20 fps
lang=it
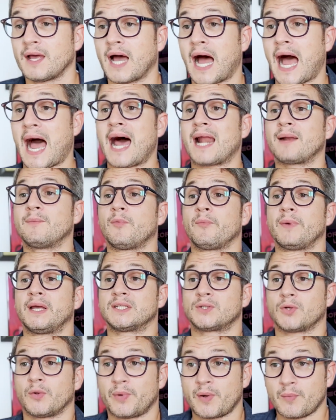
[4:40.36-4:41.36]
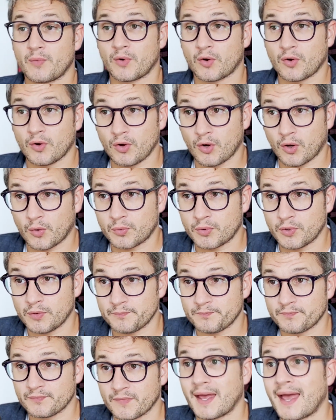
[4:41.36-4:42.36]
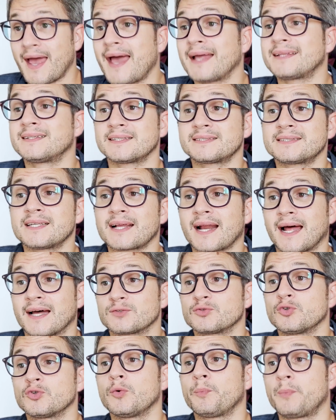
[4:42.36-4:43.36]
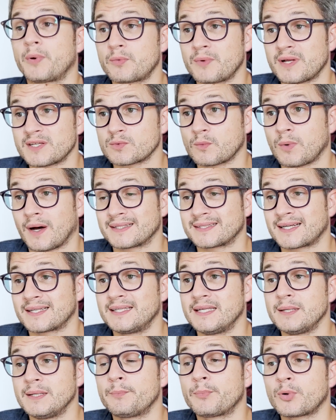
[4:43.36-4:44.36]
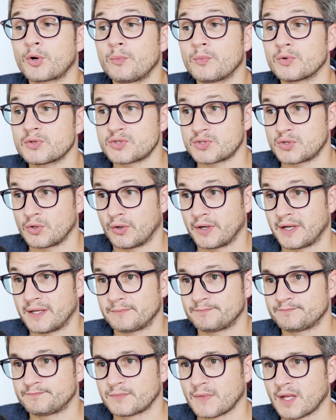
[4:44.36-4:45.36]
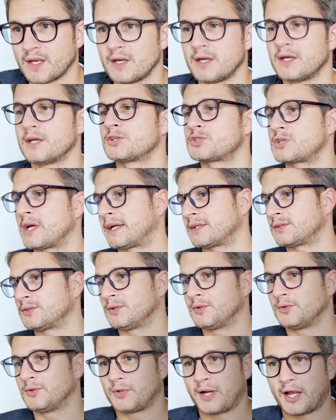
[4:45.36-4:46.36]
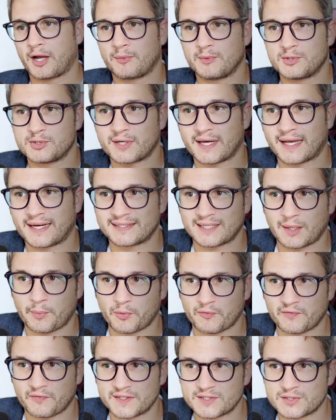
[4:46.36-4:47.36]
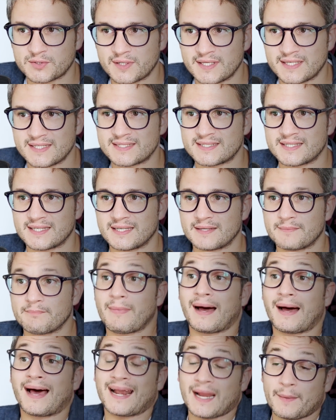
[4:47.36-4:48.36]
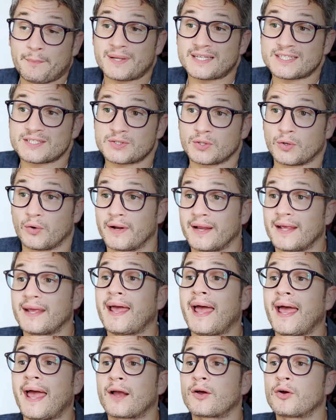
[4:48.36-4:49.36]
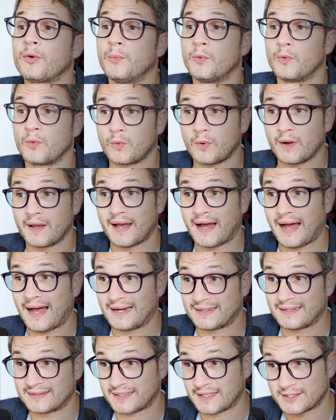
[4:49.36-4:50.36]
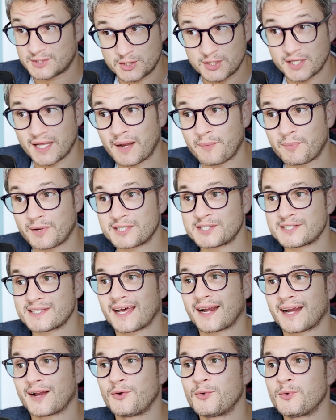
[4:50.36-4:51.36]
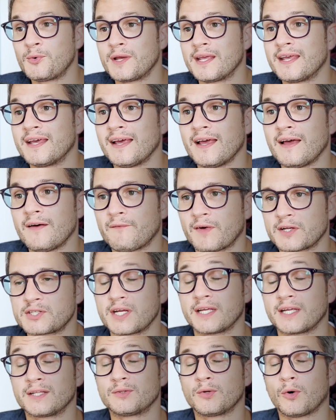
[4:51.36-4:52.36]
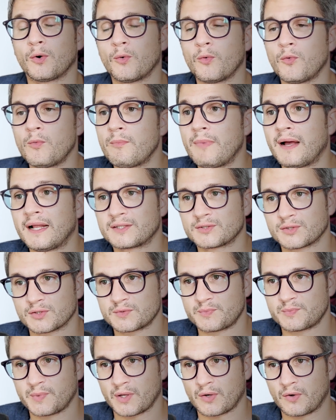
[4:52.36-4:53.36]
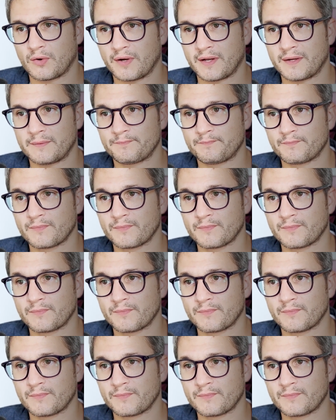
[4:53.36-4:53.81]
Al momento del primo colloquio è tesserato per una squadra di promozione. Certo, non è come giocare tra professionisti, ma la pressione è comunque alta, ci tiene a precisare lui facendo un bel sospirone.